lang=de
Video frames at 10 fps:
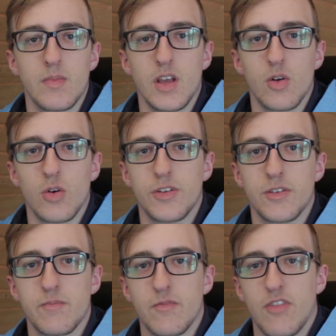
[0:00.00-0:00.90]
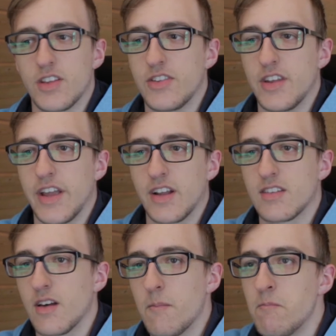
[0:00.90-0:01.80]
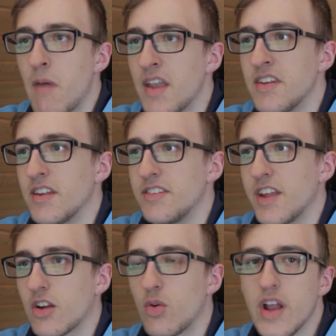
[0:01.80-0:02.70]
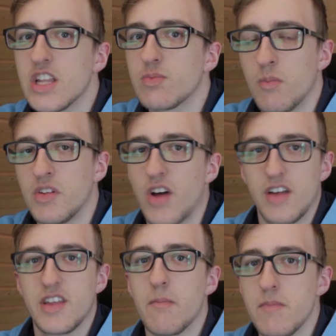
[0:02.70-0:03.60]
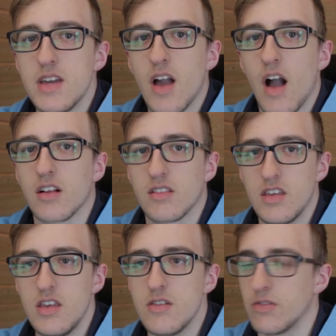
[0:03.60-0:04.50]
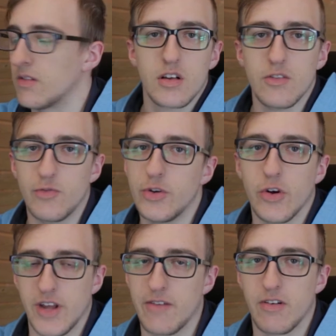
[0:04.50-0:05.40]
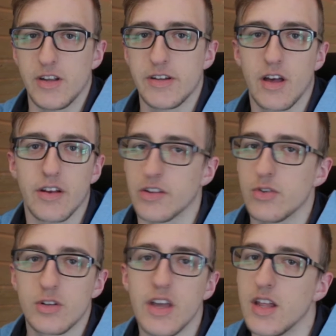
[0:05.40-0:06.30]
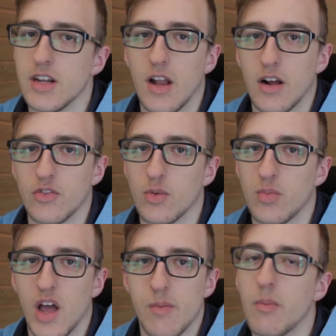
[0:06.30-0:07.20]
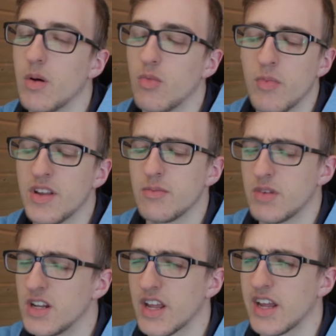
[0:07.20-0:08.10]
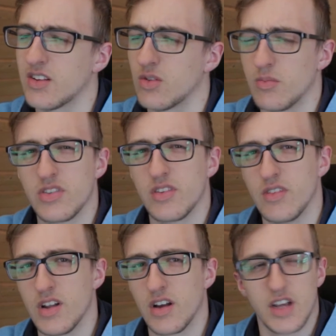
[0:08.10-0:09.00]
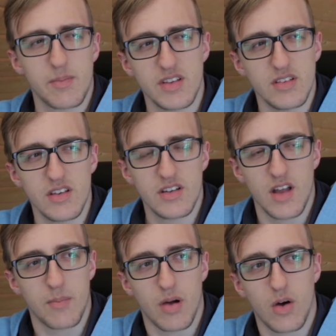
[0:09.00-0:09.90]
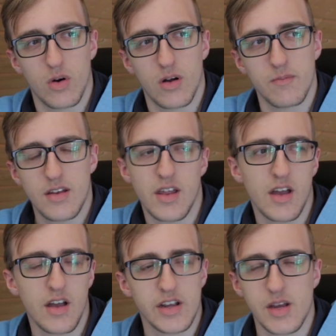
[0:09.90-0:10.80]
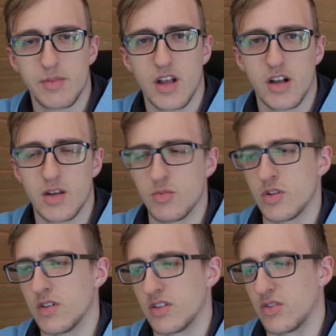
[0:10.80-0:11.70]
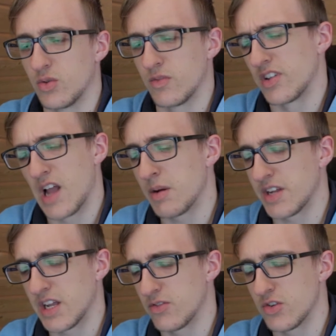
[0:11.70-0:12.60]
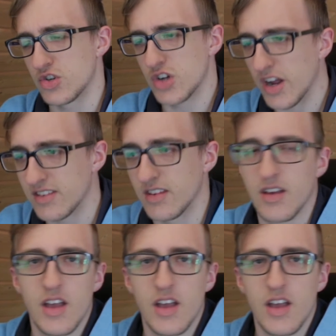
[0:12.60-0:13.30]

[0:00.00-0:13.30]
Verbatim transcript: Yo Leute, falls ihr denkt, Mann, der Crane ist momentan ja mega aktiv. Gewöhnt euch einfach nicht dran. Es wird eh nicht lange so bleiben. Aber im Moment bin ich echt so ein bisschen wieder. Ich habe Ideen, habe Power. Naja, eigentlich habe ich gar keine Motivation. Was laber ich eigentlich für eine Scheiße?